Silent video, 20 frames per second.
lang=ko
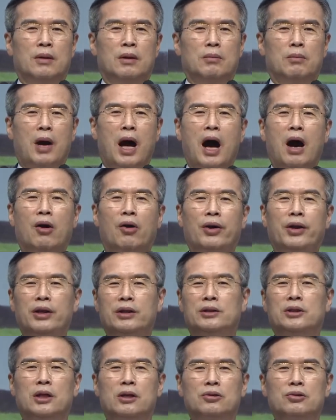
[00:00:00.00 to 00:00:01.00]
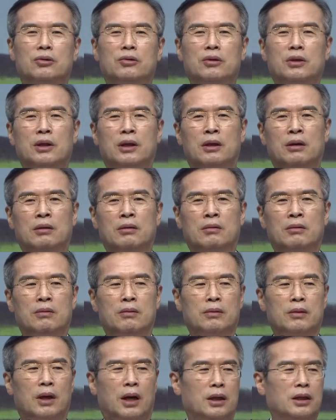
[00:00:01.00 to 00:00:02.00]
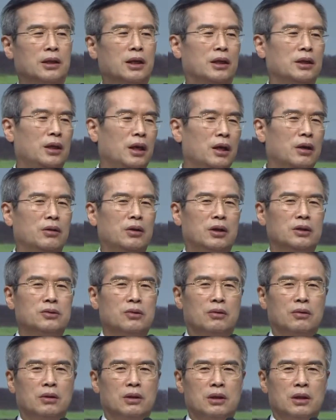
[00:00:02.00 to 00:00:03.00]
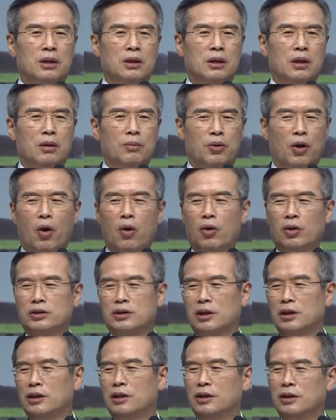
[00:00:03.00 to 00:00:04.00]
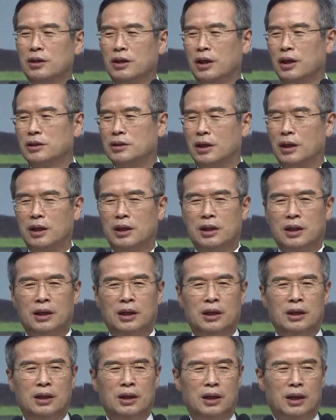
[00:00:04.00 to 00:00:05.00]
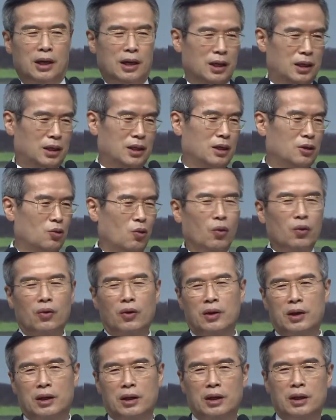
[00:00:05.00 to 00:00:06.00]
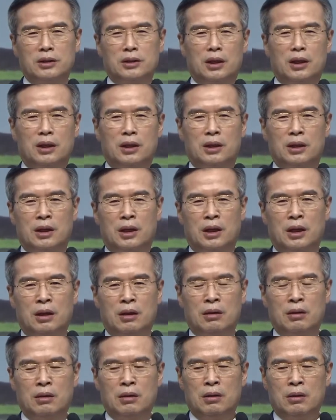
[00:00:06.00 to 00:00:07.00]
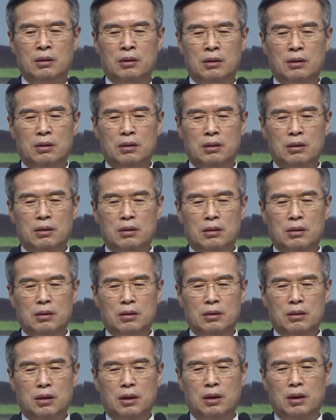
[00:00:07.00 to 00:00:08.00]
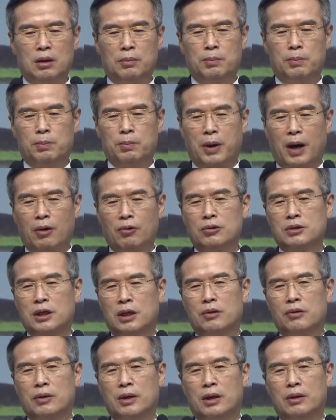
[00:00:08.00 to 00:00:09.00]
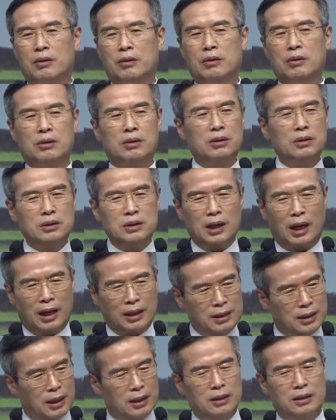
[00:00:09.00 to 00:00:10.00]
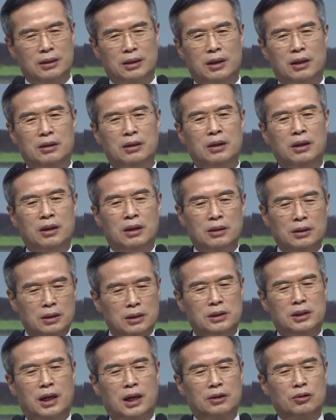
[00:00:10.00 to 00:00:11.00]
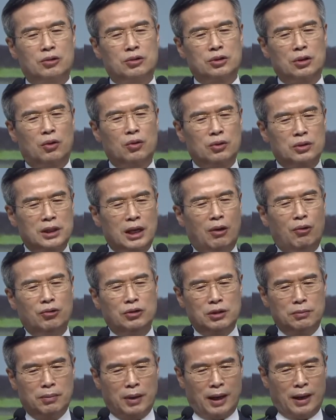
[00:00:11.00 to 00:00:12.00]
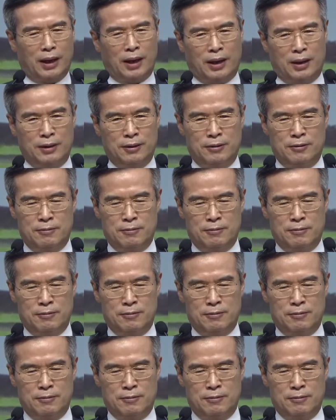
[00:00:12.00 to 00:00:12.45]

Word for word: 방언이 제일 좋은 거다. 아니다 예언이 좋은 거다. 병 고치는 능력이 제일이다. 아니다 통역하는 게 제일이다. 이 바울 사도가요 그렇지 않다는 거예요. 은사 가지고 서로 싸우지 마라.